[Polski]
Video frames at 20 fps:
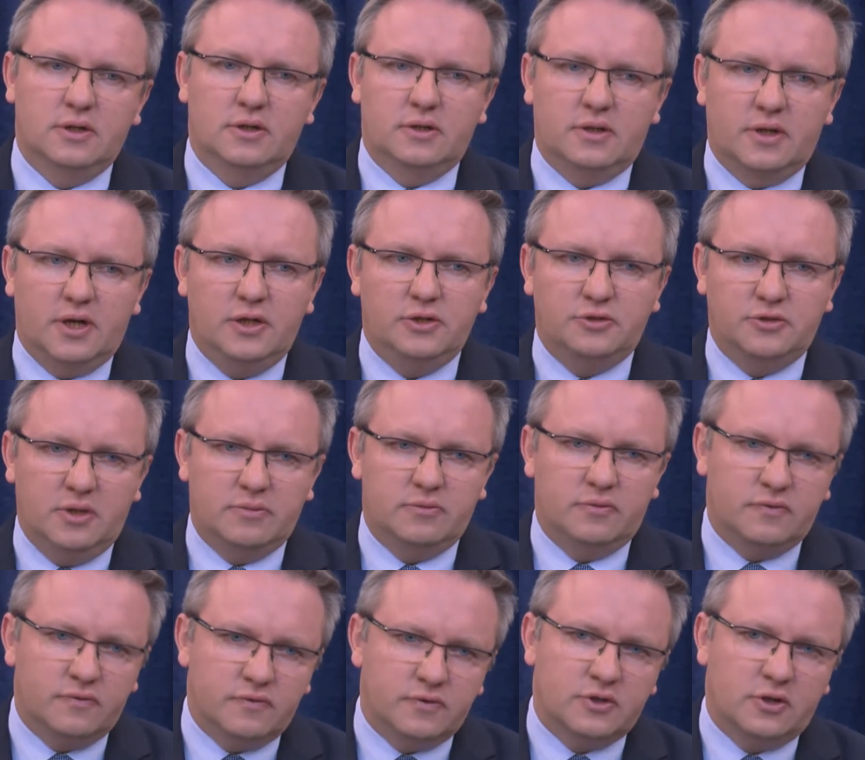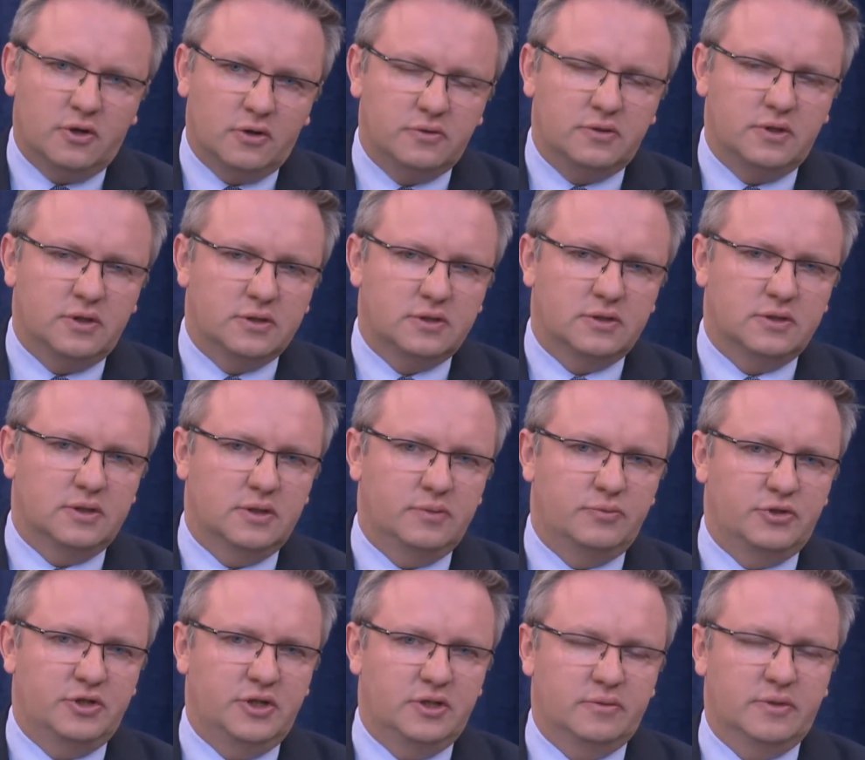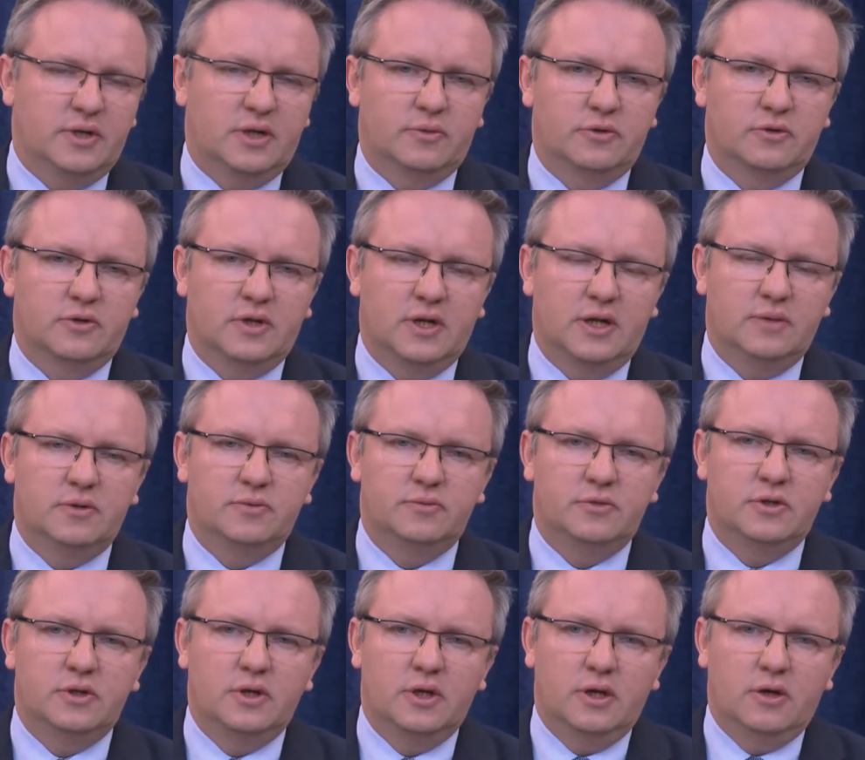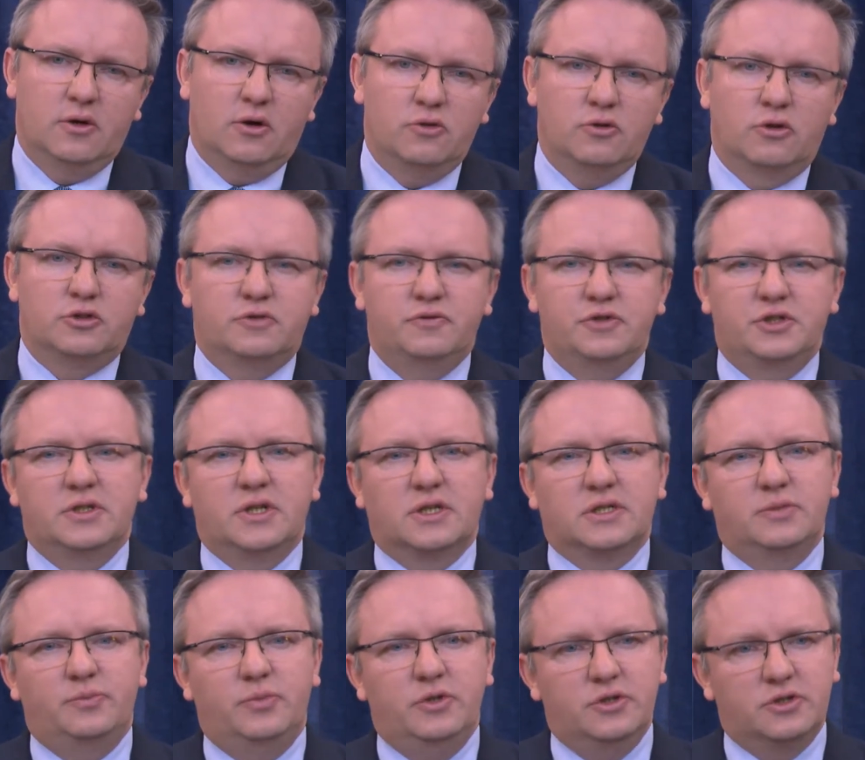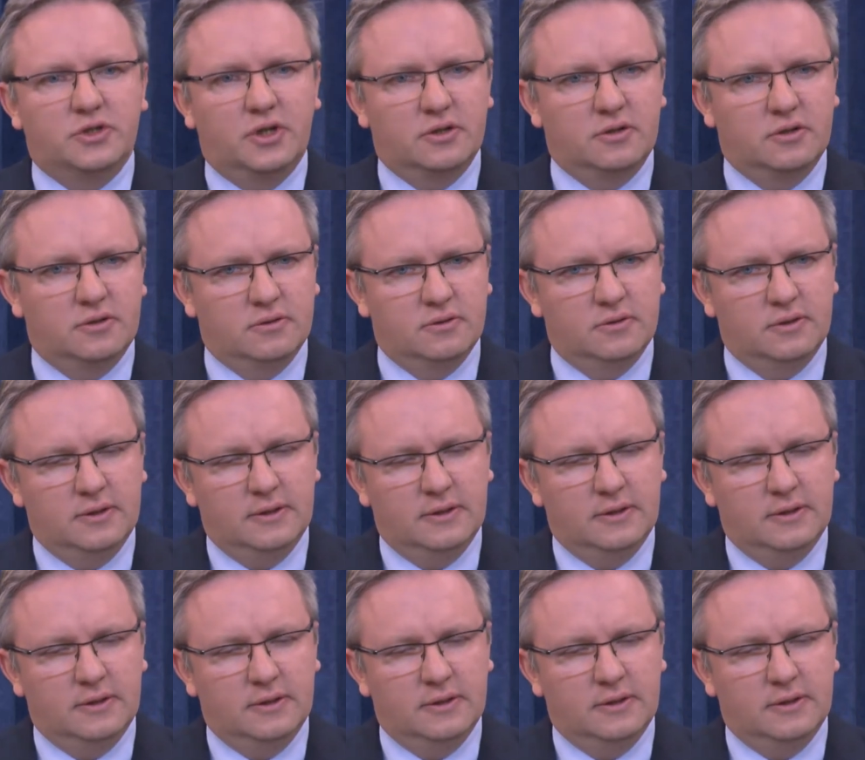realizujemy zgodnie z przyjętym harmonogramem i on oczywiście nas zbliża do,